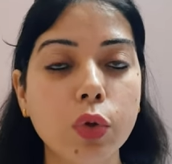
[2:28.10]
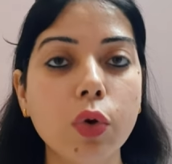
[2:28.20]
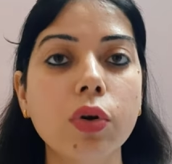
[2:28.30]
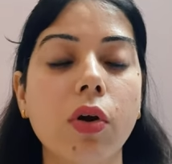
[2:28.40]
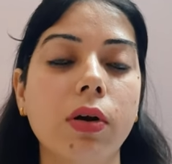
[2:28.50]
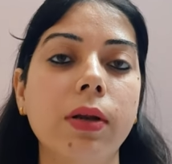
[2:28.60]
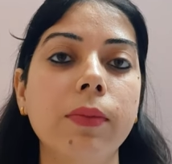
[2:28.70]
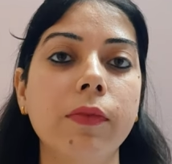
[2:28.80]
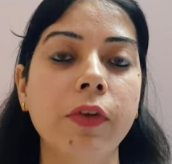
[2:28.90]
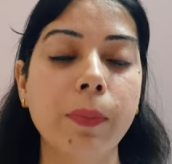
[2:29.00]
तो डॉक्टर
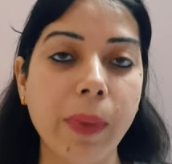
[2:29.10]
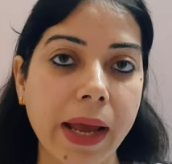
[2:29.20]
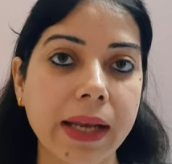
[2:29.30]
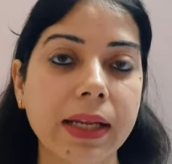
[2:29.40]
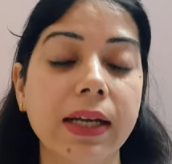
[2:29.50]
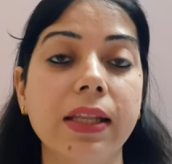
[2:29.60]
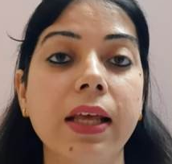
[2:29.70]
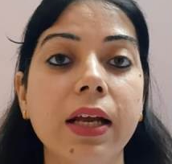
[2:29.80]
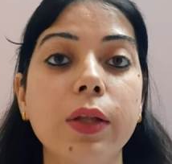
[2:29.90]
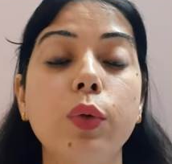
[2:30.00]
फिर प्लान करते
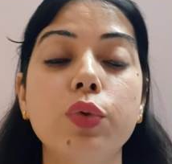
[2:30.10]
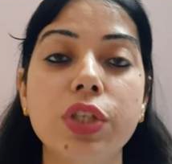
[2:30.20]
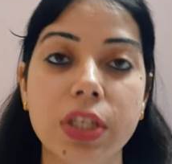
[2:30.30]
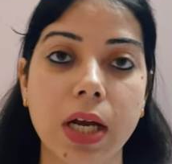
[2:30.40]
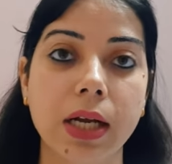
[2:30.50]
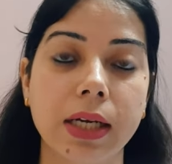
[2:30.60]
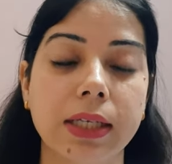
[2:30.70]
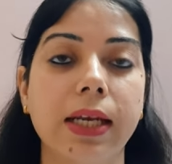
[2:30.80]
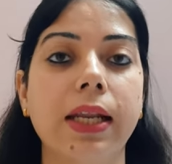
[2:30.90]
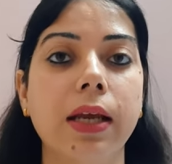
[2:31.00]
हैं कहीं दूसरी जगह कट
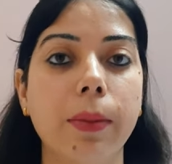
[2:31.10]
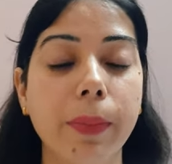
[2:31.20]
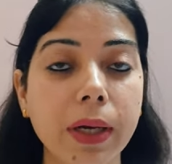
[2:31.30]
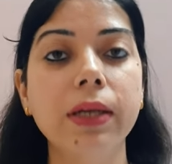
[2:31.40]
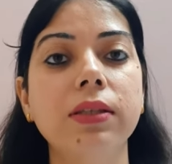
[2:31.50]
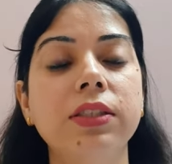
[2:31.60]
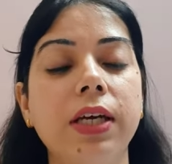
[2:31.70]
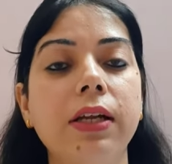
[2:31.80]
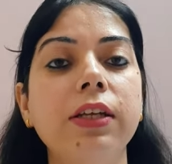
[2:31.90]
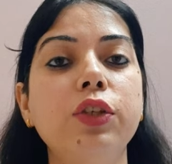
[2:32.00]
करने का बट
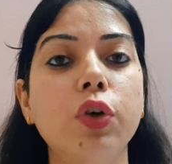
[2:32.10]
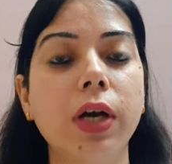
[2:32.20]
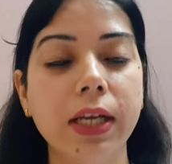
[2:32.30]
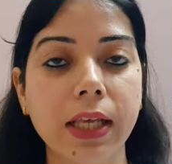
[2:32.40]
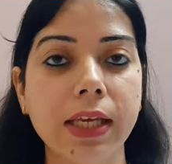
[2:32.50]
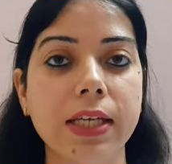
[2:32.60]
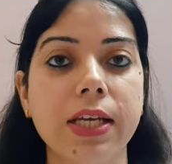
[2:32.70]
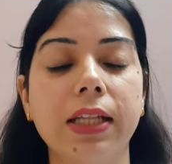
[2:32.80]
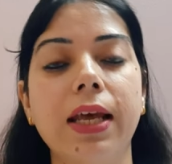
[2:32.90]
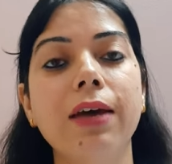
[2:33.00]
जनरली जो कट किया
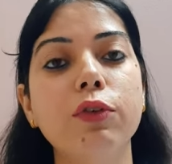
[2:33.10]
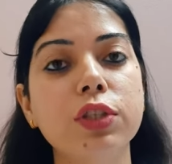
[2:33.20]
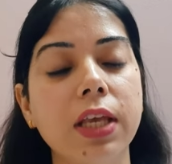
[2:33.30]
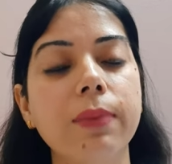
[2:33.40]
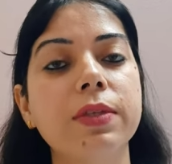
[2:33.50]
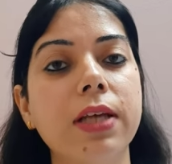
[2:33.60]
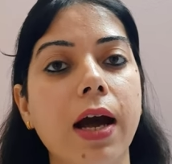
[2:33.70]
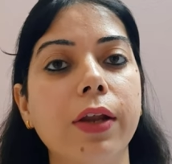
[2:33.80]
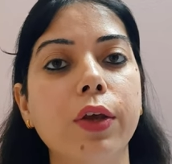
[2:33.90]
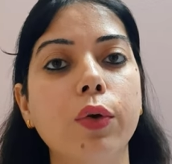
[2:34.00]
जाता है वो सेम
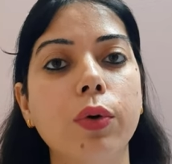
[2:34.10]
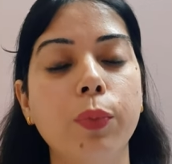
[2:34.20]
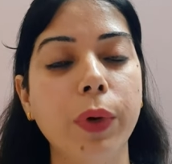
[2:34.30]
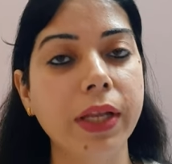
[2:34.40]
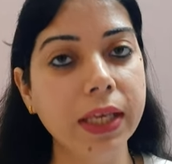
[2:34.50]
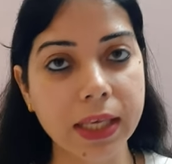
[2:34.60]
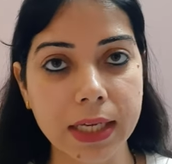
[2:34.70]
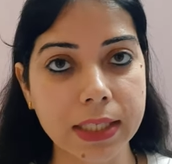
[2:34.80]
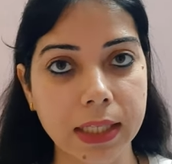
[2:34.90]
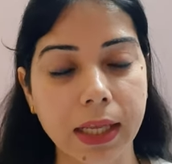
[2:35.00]
स्कार के ऊपर ही किया
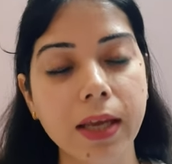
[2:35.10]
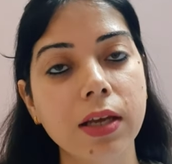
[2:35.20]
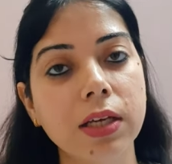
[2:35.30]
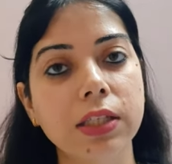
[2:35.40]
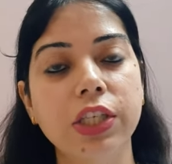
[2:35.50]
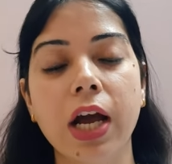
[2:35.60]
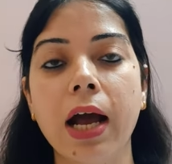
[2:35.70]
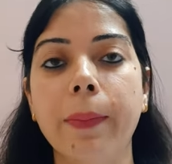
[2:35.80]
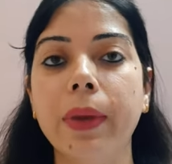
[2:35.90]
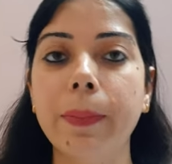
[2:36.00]
जाता है जहाँ
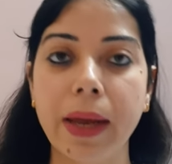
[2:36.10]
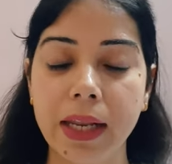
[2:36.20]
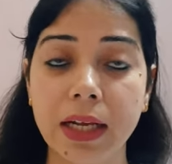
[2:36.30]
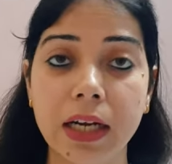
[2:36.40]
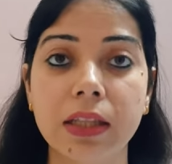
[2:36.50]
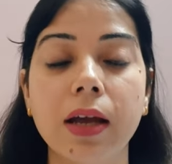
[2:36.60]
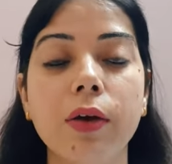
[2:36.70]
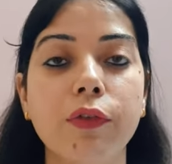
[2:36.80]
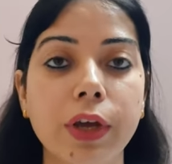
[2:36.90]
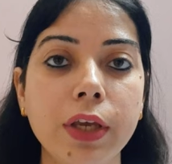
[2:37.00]
आपके पहले कट था
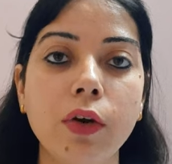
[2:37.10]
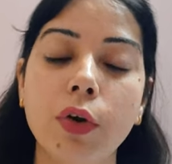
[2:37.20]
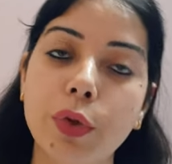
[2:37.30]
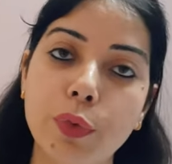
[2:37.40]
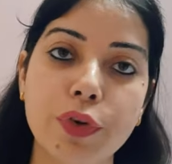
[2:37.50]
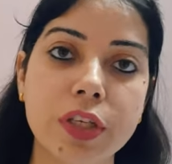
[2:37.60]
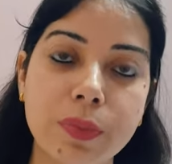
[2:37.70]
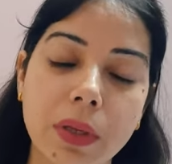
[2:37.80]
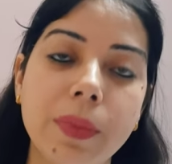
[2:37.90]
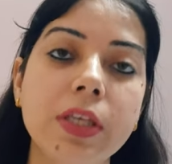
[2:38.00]
वहीं और यूट्रस
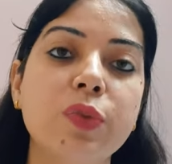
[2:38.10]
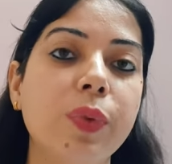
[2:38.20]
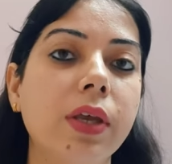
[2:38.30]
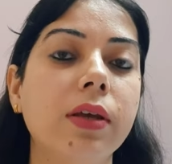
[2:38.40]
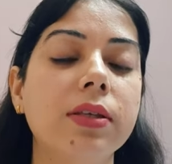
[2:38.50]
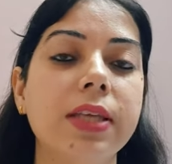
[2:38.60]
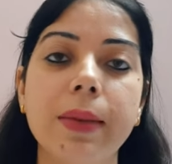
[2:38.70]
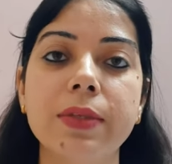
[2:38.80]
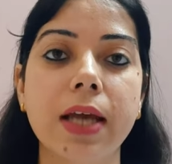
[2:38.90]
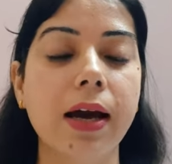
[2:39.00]
पर भी
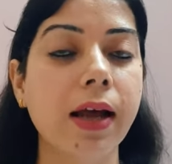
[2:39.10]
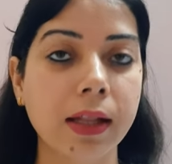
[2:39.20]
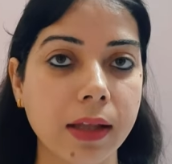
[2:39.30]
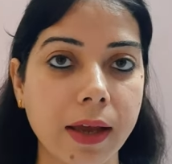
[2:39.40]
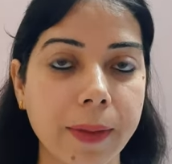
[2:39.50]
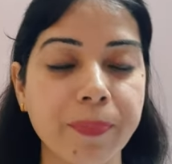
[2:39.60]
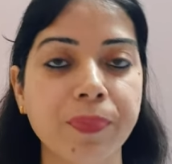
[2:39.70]
सेम स्कार आता है